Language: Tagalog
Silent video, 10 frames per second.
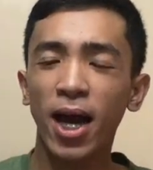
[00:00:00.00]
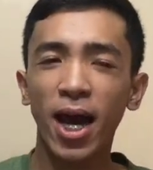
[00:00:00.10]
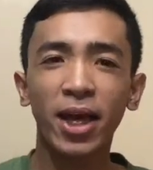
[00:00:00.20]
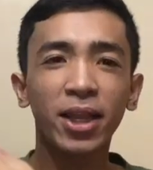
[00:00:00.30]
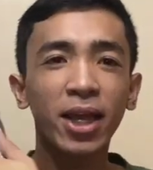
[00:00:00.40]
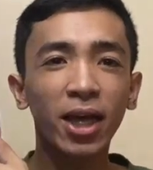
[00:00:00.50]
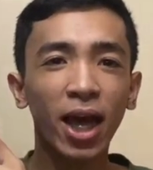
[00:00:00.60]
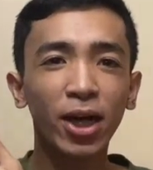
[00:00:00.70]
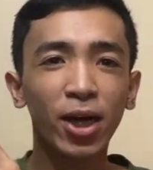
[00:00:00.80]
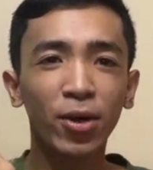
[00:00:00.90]
I think
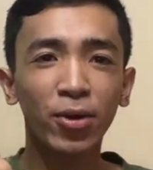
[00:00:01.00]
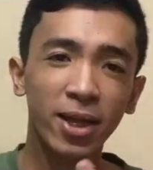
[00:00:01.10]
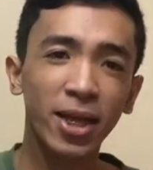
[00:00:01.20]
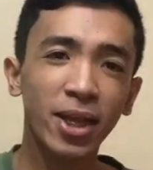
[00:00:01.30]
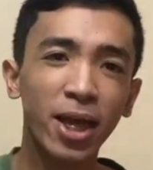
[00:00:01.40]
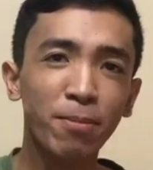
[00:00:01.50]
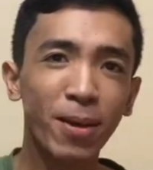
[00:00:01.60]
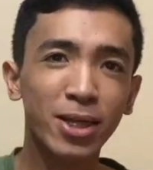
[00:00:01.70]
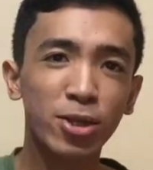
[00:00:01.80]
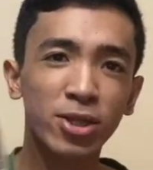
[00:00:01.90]
around 98
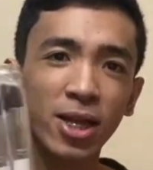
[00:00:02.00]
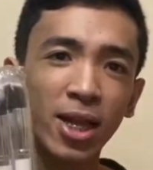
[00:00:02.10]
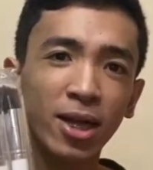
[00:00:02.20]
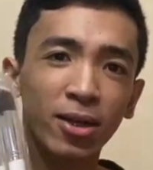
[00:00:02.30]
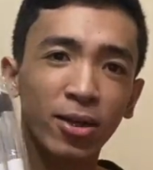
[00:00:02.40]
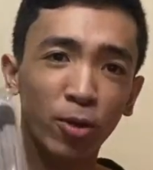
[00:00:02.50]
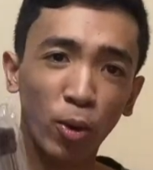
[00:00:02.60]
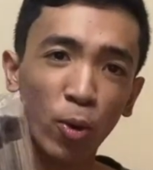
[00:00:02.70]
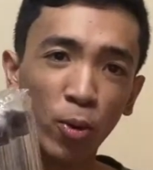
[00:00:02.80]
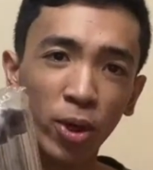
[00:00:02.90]
pesos na lang
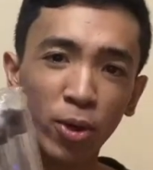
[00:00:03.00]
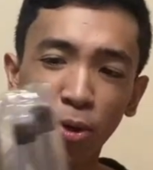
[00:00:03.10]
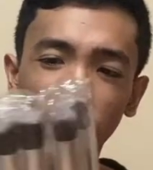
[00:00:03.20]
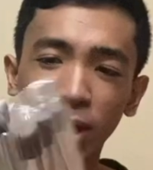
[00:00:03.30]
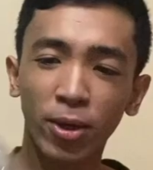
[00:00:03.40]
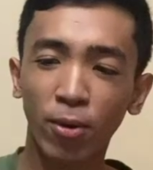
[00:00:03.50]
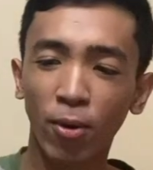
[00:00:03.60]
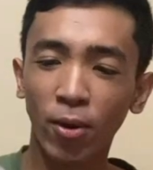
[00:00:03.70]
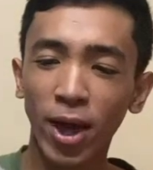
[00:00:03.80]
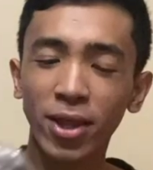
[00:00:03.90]
itong in-order
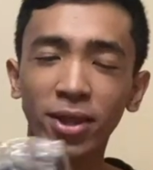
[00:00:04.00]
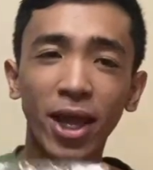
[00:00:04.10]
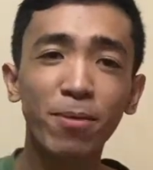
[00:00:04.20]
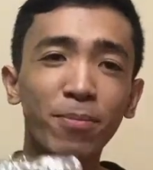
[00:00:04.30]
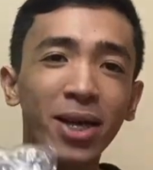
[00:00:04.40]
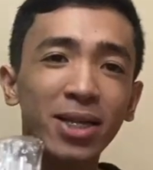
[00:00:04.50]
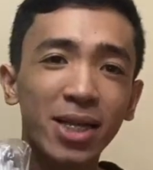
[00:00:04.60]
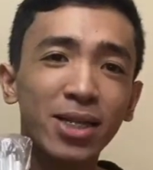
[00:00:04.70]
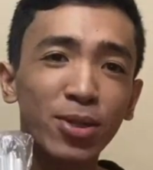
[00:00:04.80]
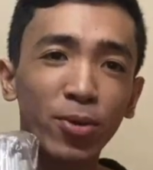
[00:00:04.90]
ko. And 10
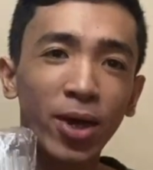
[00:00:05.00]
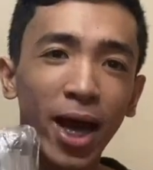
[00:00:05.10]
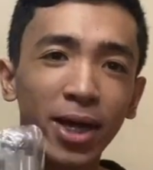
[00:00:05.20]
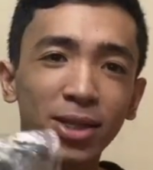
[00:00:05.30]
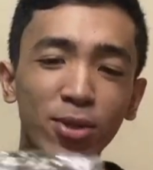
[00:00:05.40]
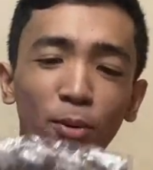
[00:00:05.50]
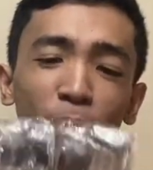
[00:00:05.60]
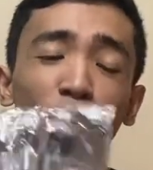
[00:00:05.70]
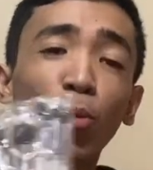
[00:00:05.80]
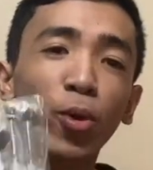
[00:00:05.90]
pieces to guys.
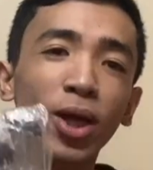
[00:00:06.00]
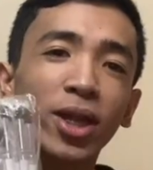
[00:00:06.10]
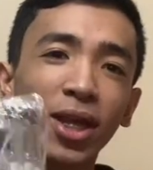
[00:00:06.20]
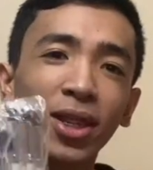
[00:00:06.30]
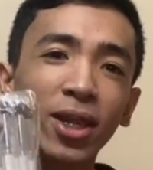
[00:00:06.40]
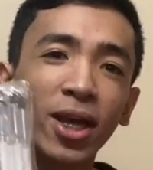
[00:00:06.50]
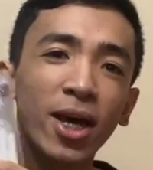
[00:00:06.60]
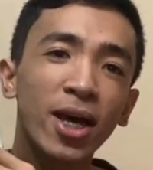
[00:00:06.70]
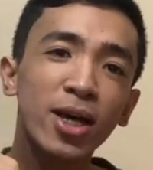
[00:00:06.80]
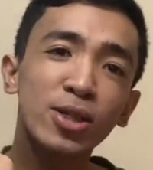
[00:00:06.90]
Sobrang worth it
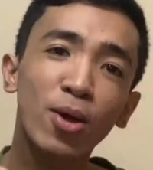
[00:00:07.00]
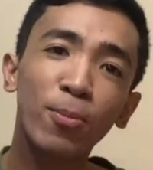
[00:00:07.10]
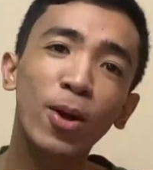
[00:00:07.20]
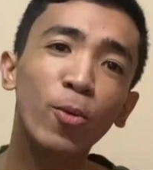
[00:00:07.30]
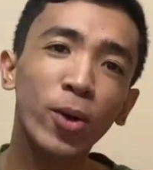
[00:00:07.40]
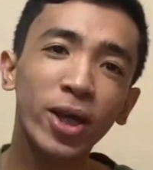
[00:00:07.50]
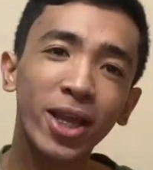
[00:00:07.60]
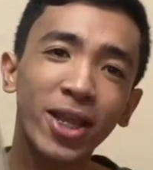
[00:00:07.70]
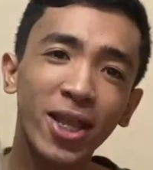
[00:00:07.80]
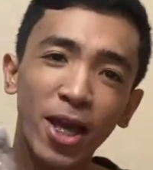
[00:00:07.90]
sobrang worth
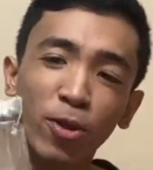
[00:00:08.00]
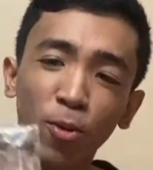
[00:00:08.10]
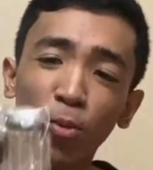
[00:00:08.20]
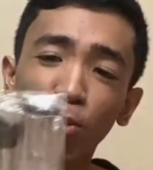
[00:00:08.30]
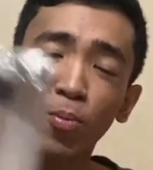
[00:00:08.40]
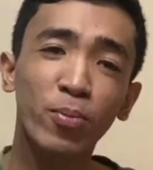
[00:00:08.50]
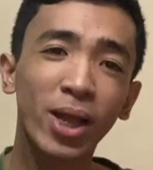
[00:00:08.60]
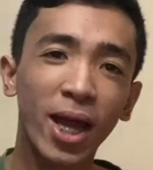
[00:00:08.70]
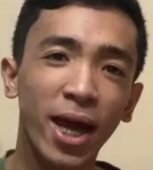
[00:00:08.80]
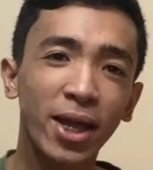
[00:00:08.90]
it na itong
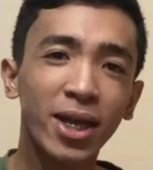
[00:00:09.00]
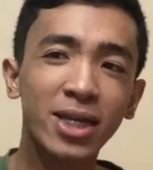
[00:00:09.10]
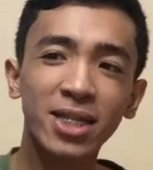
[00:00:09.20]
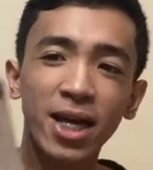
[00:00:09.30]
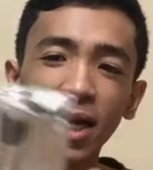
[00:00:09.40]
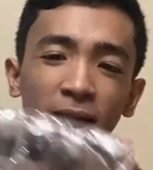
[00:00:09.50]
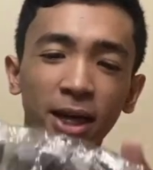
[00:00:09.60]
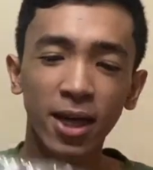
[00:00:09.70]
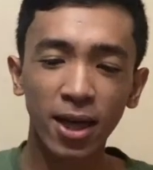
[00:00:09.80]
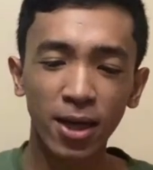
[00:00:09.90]
bilhin kasi
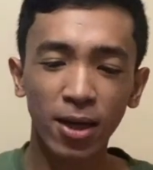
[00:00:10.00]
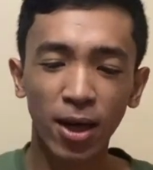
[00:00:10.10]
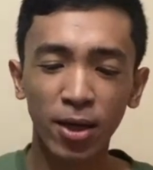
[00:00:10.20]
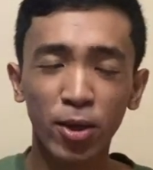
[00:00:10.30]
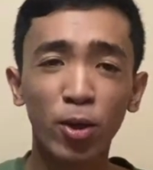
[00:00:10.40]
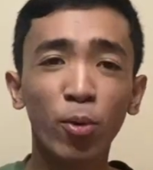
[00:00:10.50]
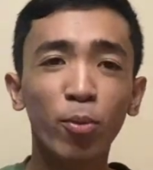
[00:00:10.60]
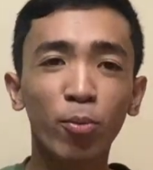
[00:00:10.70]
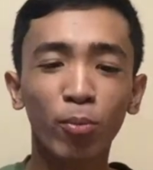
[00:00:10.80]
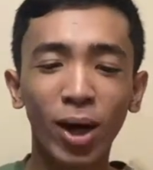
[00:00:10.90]
yung
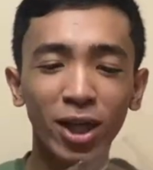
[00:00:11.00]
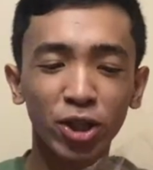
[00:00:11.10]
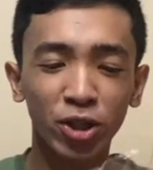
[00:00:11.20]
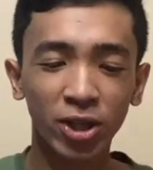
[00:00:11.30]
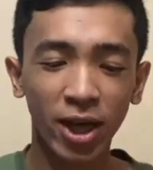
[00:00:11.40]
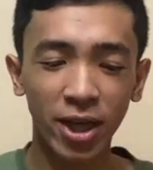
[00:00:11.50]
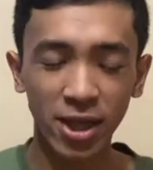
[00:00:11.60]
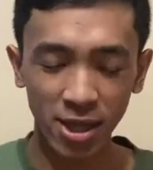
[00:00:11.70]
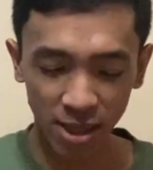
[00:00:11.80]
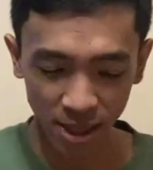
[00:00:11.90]
brush niya
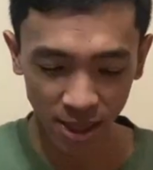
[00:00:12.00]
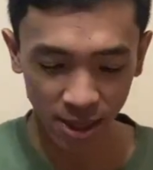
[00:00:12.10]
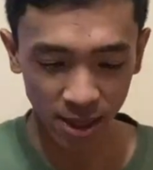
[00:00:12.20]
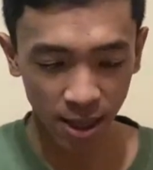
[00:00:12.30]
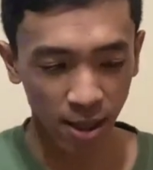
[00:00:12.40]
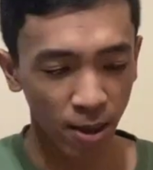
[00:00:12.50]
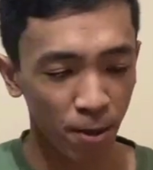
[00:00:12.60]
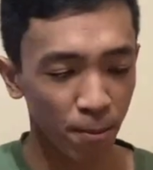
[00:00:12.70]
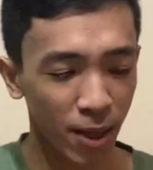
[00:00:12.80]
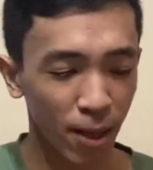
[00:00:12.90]
is
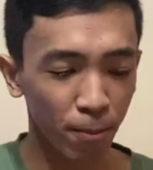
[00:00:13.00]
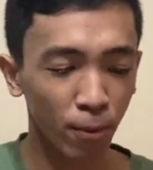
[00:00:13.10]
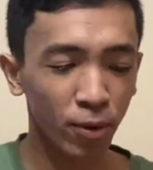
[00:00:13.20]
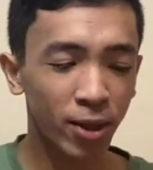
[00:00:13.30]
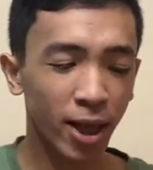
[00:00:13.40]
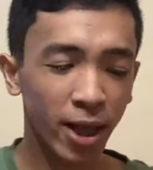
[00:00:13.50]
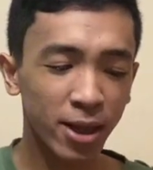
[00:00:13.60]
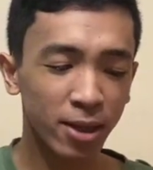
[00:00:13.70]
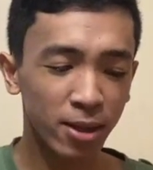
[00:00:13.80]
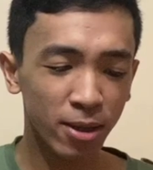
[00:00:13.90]
malambot na
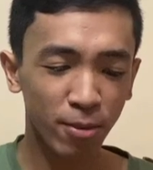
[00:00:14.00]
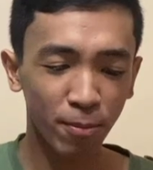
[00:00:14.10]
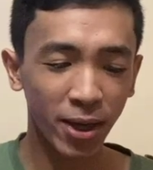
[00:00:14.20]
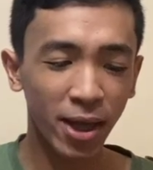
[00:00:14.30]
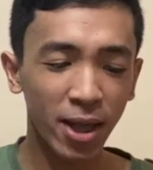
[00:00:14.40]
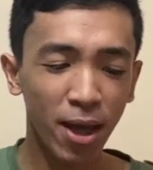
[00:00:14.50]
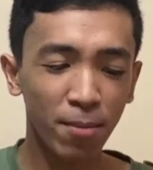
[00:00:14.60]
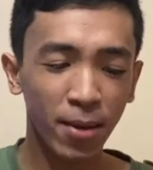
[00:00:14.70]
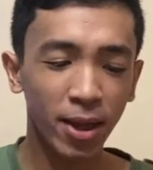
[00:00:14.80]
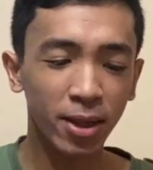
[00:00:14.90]
rin pag
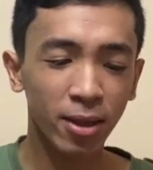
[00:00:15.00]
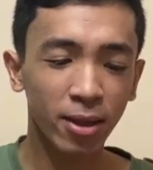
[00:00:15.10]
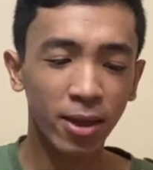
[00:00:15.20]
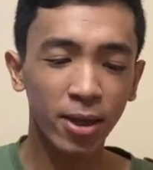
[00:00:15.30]
ginamis.